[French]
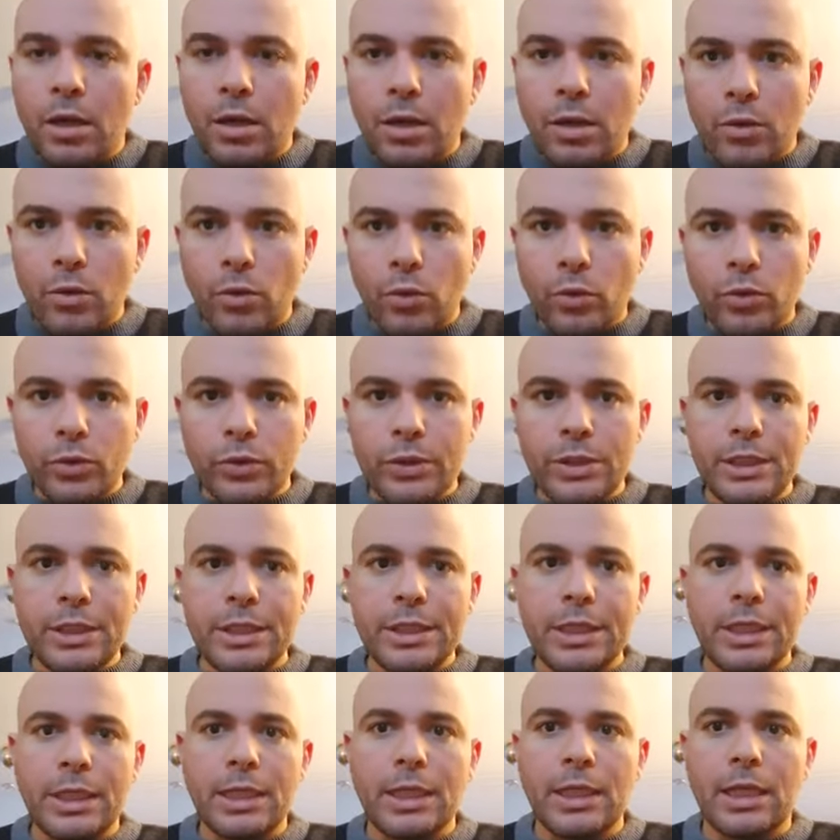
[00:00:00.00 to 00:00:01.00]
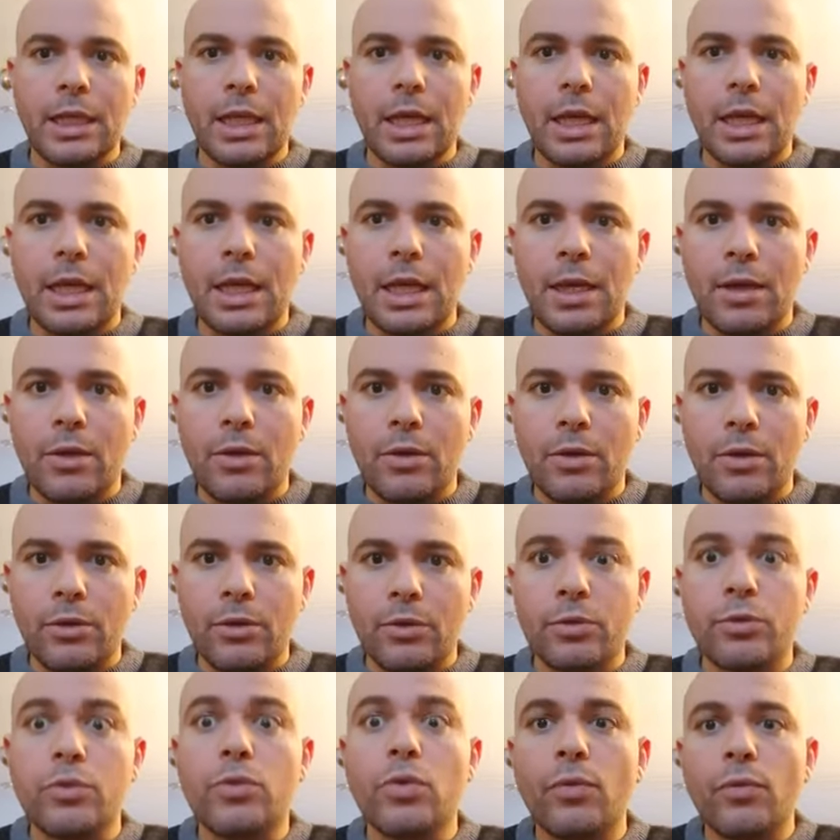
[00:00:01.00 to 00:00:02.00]
au quotidien à
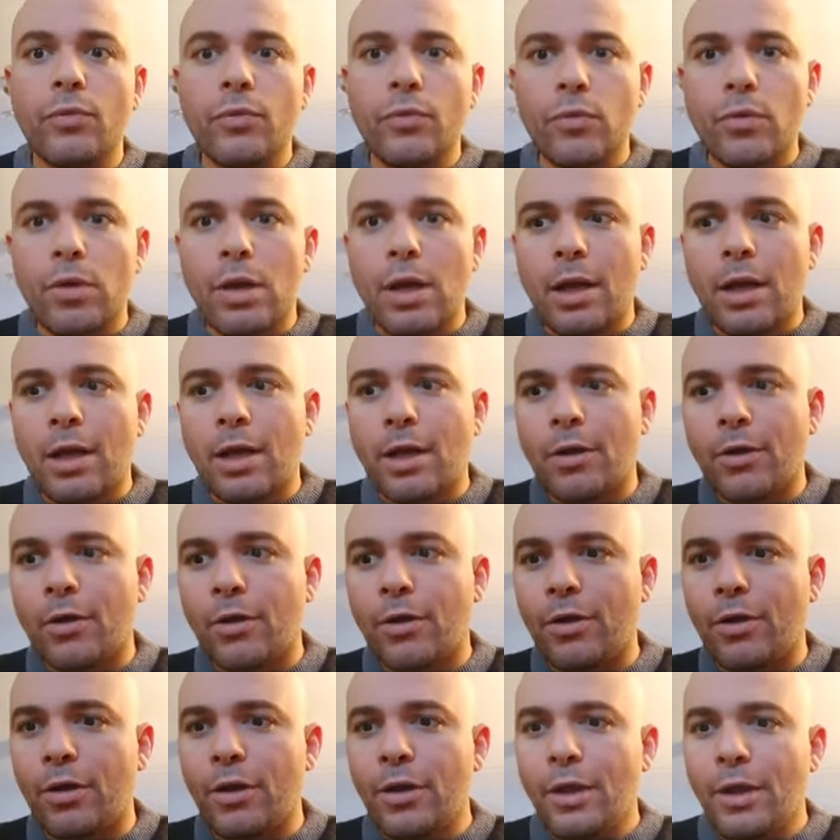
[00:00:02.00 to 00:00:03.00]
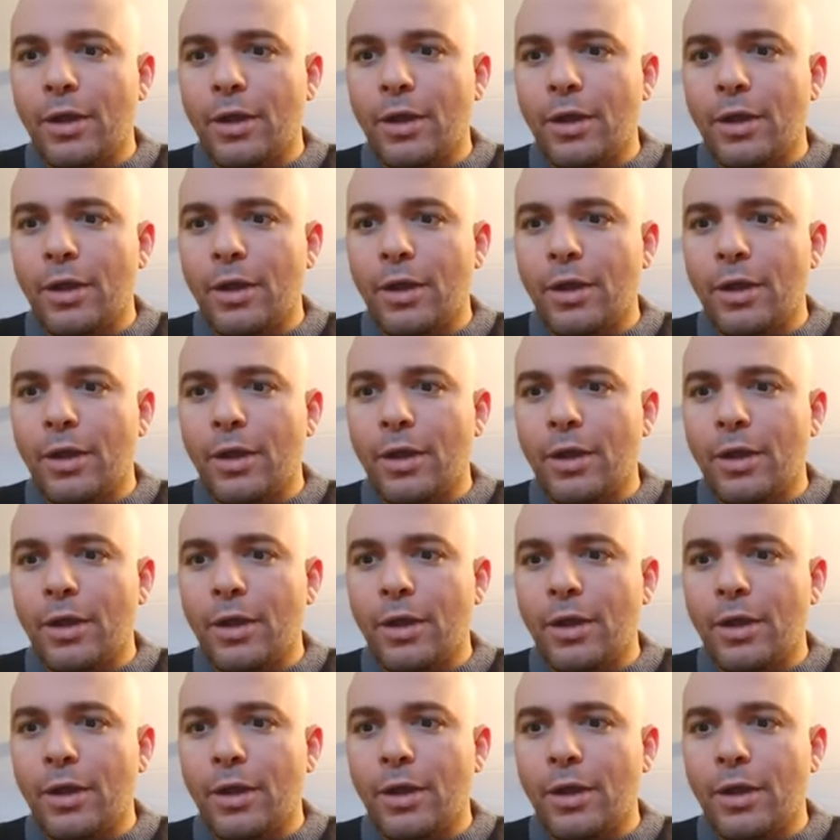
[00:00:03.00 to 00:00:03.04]
devoir